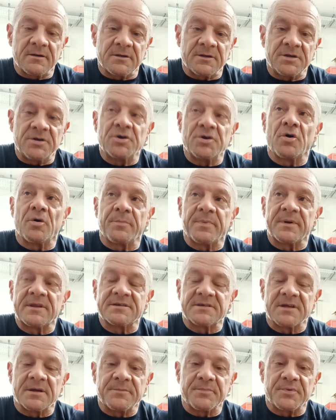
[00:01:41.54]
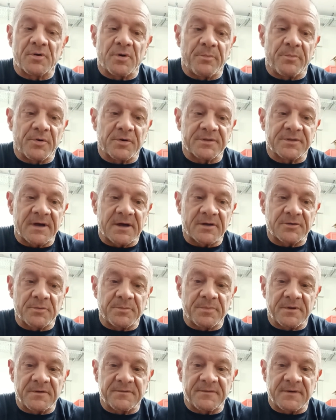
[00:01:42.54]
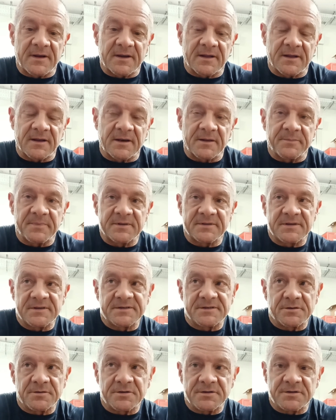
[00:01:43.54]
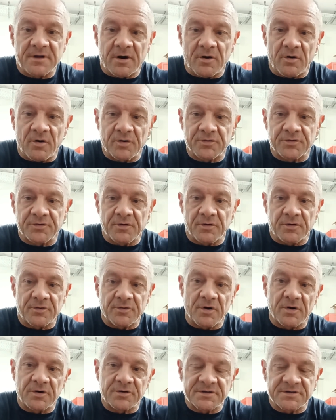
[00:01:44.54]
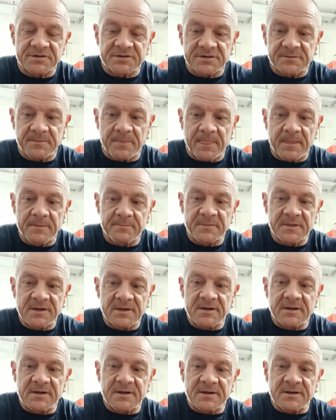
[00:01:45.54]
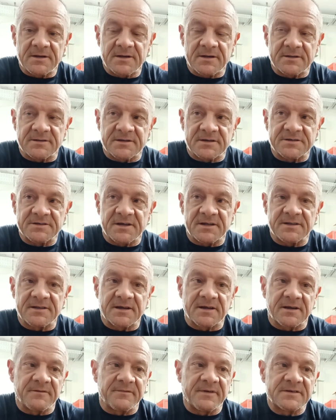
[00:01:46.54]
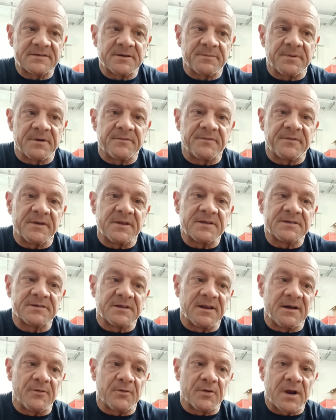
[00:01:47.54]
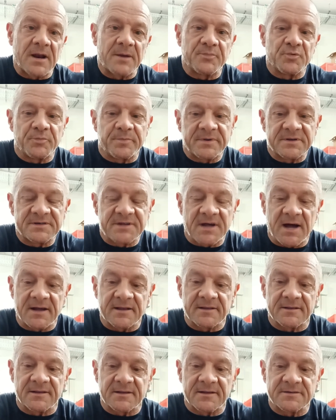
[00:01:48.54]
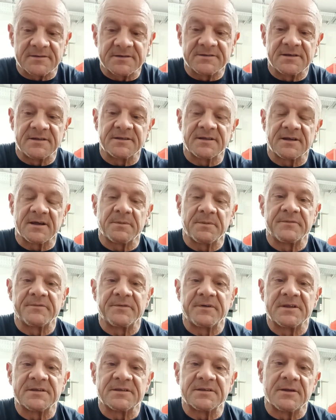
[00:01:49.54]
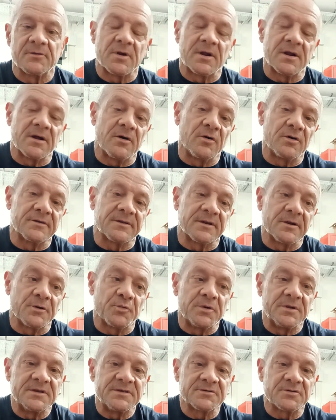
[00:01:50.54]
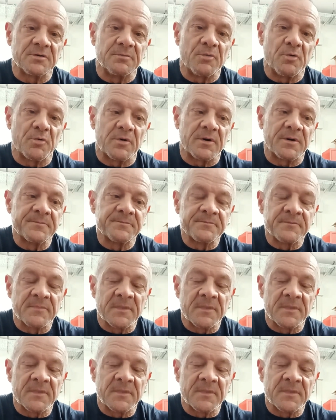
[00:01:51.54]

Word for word: Io per esempio ero portato per fare ripetizioni da 8 a 12, c'è gente che invece preferisse lavorare più pesante, c'è gente che preferisse lavorare oltre le 15. Comunque